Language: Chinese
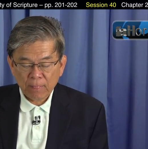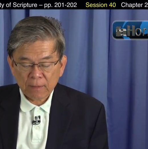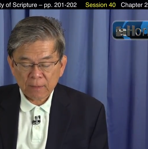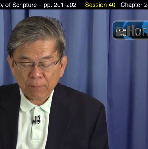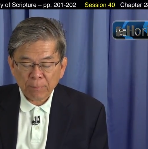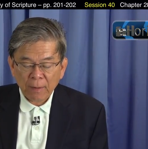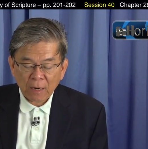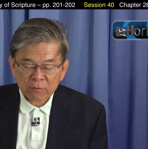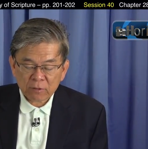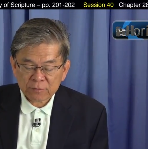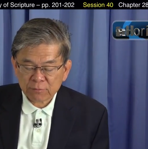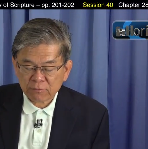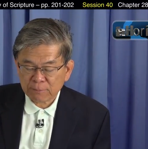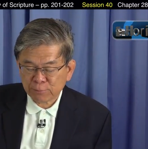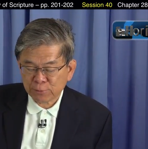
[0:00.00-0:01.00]
The power of
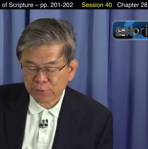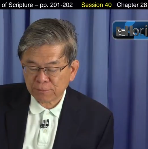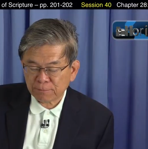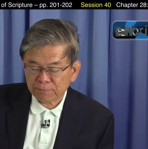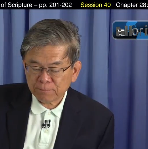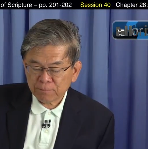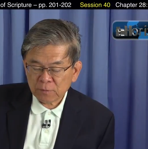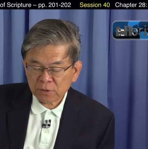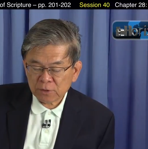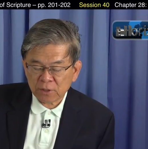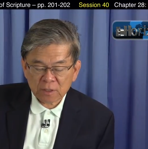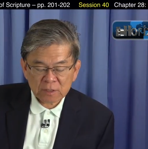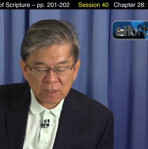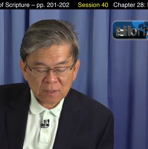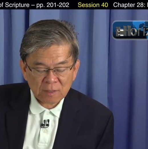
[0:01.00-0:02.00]
Scripture，
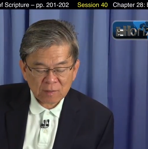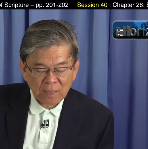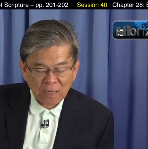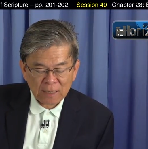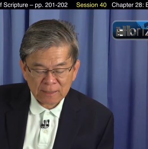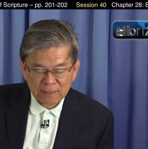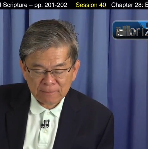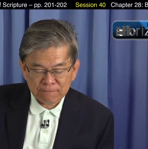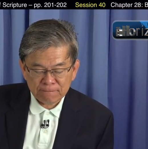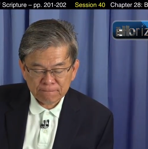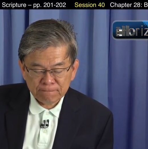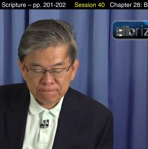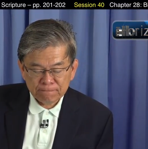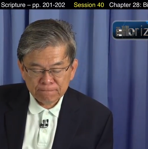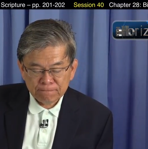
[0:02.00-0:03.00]
圣经的大能
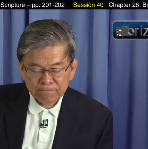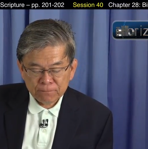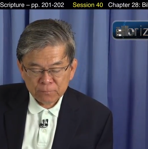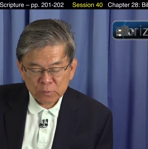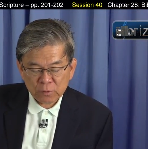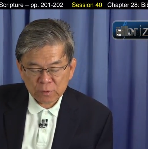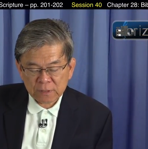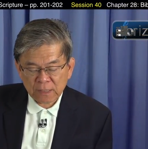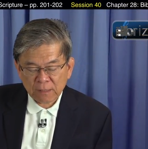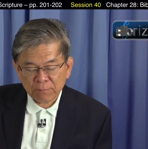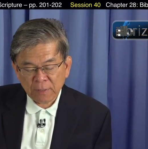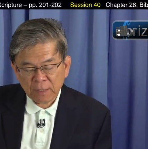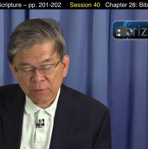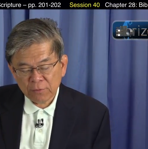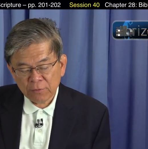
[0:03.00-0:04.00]
就相
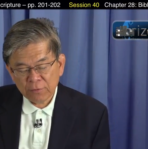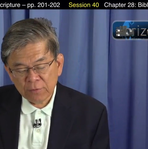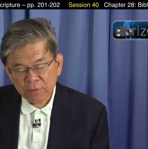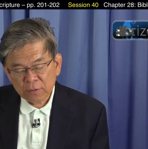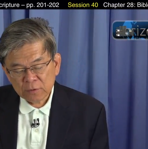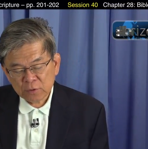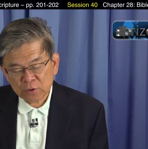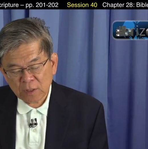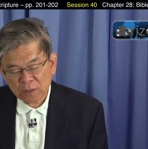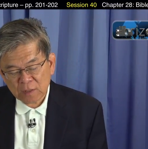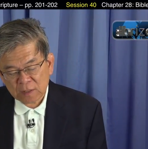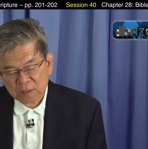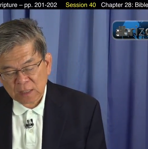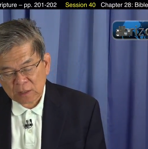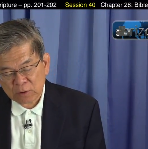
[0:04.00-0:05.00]
配于神
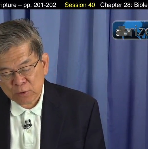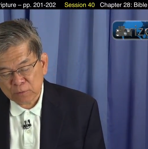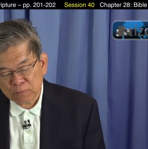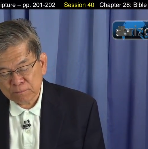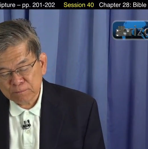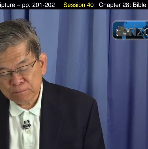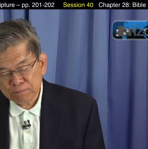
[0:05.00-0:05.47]
的掌控，